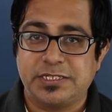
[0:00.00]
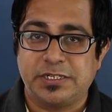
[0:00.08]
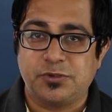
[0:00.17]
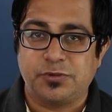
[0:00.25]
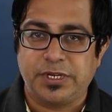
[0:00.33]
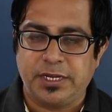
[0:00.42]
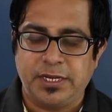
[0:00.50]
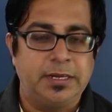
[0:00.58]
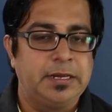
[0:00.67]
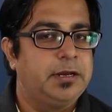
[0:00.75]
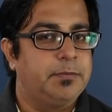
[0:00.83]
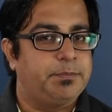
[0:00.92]
कर चुके हैं
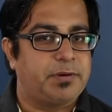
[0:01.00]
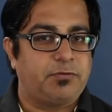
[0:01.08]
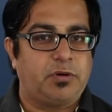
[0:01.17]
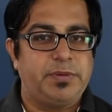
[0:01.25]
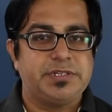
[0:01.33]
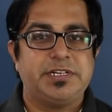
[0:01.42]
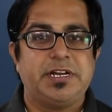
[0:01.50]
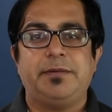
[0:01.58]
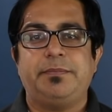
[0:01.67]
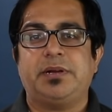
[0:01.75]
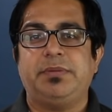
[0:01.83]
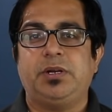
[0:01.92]
परफॉर्मेंस यहाँ
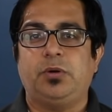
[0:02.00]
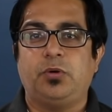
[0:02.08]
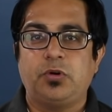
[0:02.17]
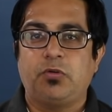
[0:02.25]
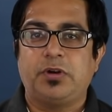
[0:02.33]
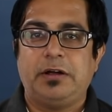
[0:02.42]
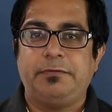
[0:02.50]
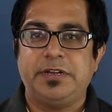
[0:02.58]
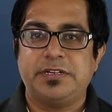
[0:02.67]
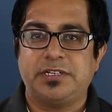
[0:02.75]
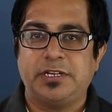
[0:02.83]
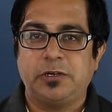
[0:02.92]
पर हमें नो डाउट काफ़ी
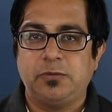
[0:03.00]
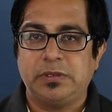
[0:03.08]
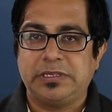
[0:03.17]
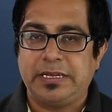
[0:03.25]
अच्छा देखने मिलता